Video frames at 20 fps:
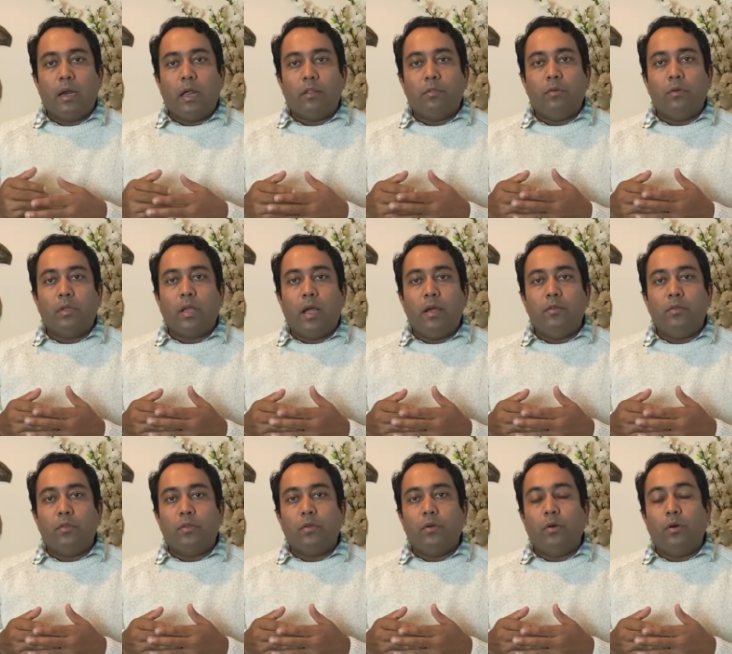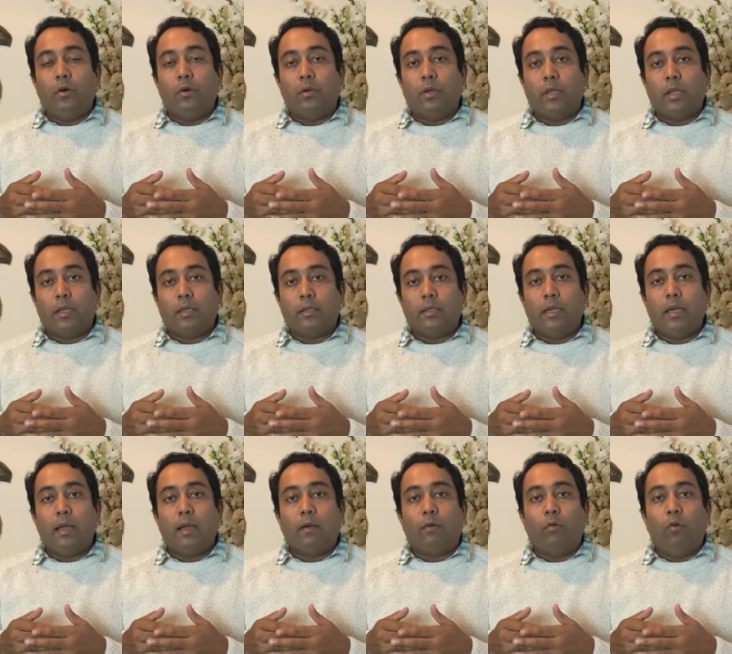গ্লাসগোতে আয়োজিত হতে
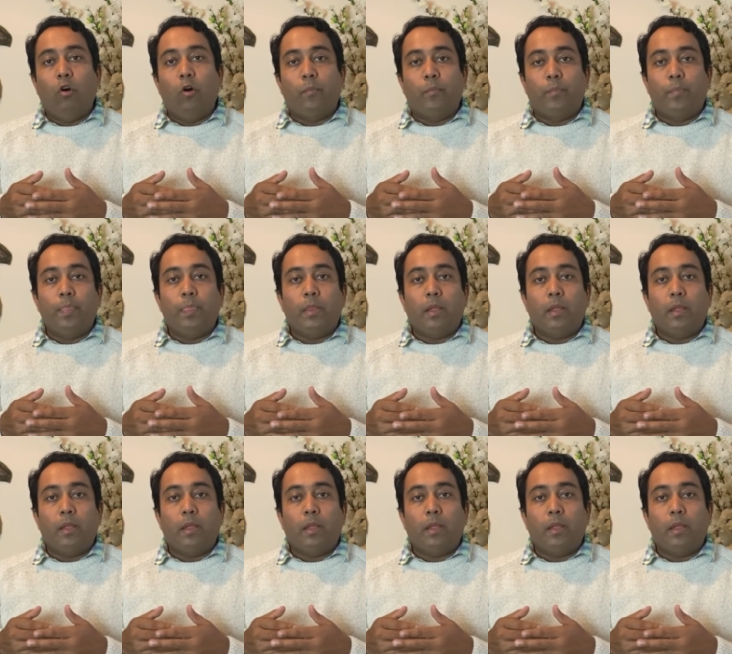যাচ্ছে কোপ